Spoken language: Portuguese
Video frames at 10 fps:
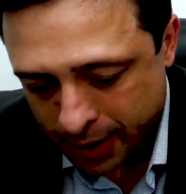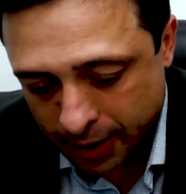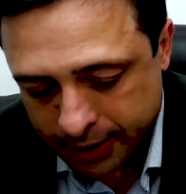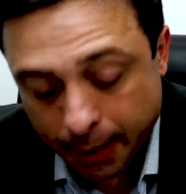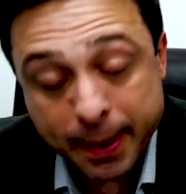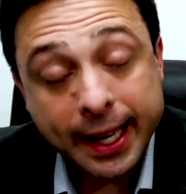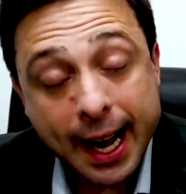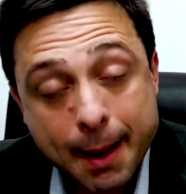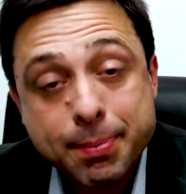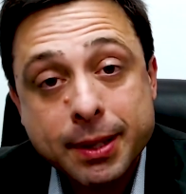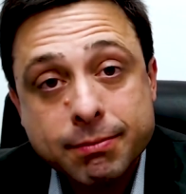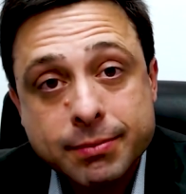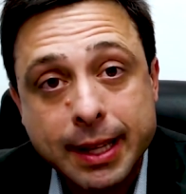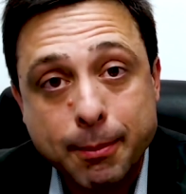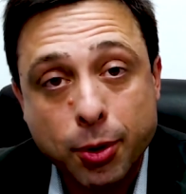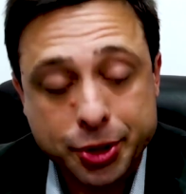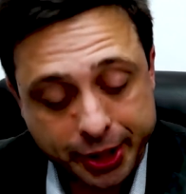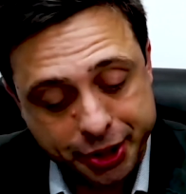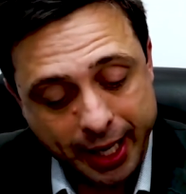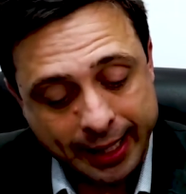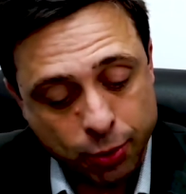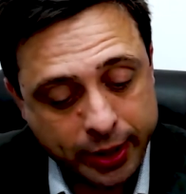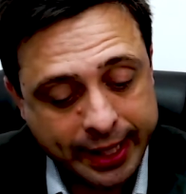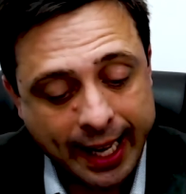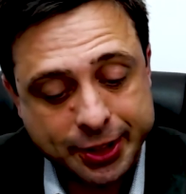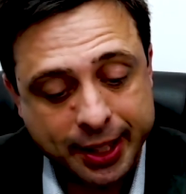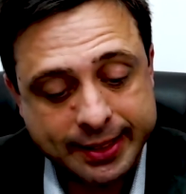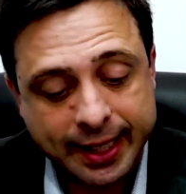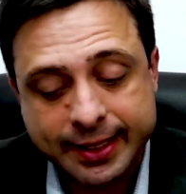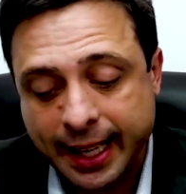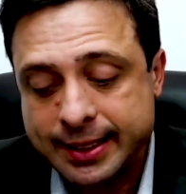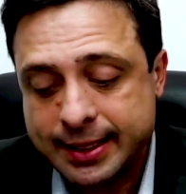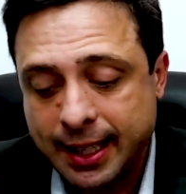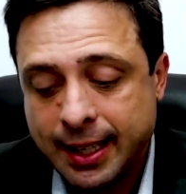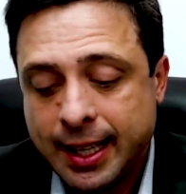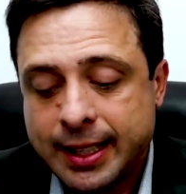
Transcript: Também cabe, tá bom, gente? A nulidade da sentença